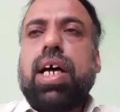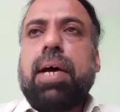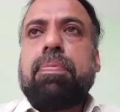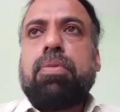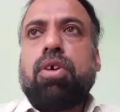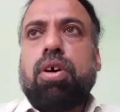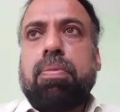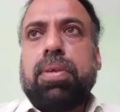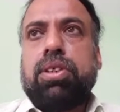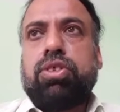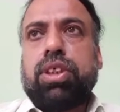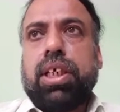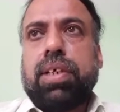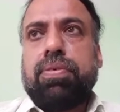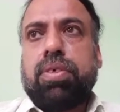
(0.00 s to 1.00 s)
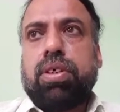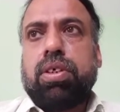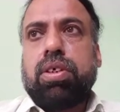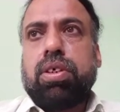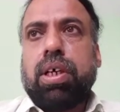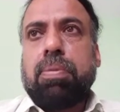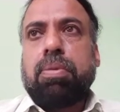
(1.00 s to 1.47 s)
एबनॉर्मल जो है वो
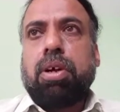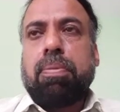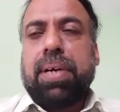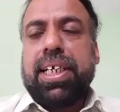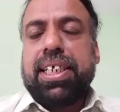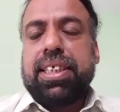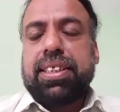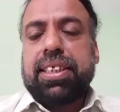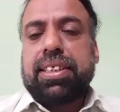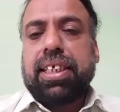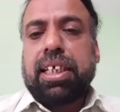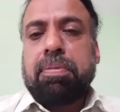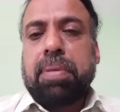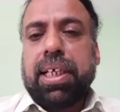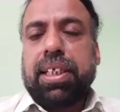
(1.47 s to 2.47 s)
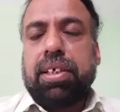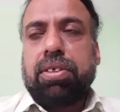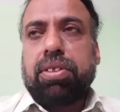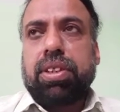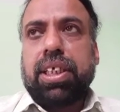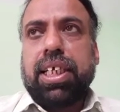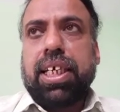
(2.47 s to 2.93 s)
एबनॉर्मेलिटीज़ के साथ पैदा
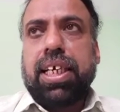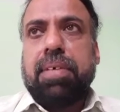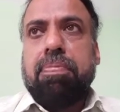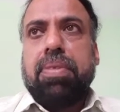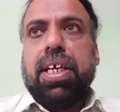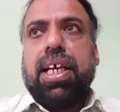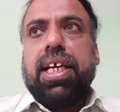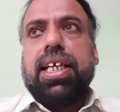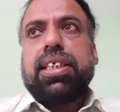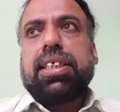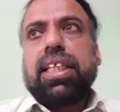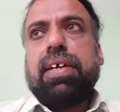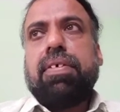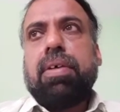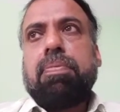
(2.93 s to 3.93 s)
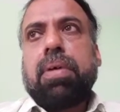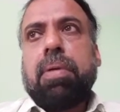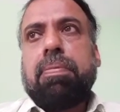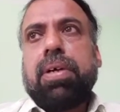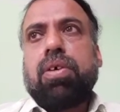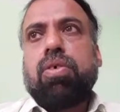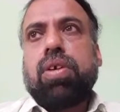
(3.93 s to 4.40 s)
होते हैं इसके अलावा
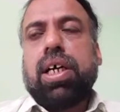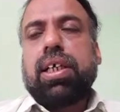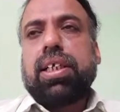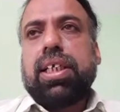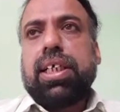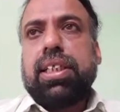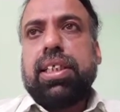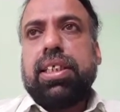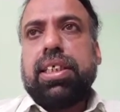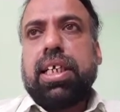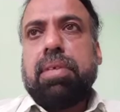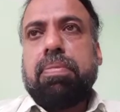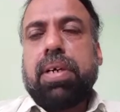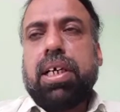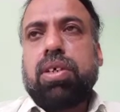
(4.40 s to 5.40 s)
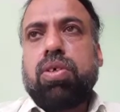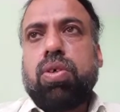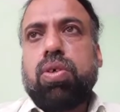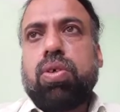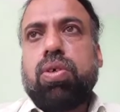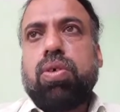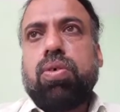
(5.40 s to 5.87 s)
प्रॉपर खुराक ना दी जाए माँ
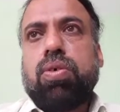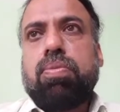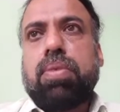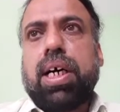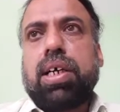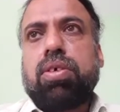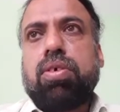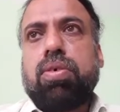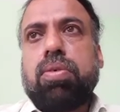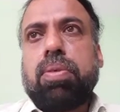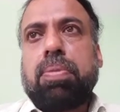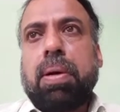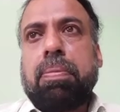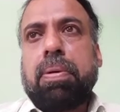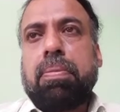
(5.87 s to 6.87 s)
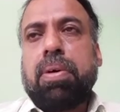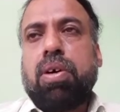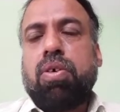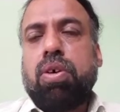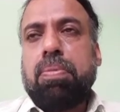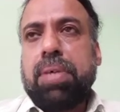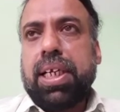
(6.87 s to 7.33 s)
को माँ को प्रॉपर
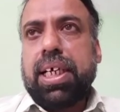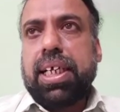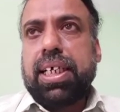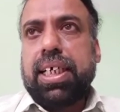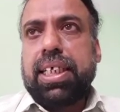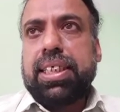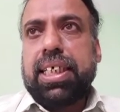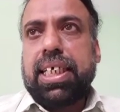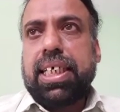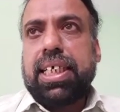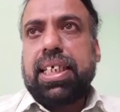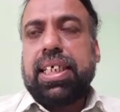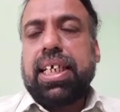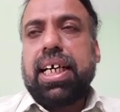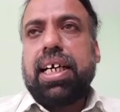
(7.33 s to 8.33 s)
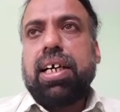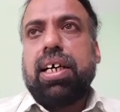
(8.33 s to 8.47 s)
माहौल में ना रखा जाए या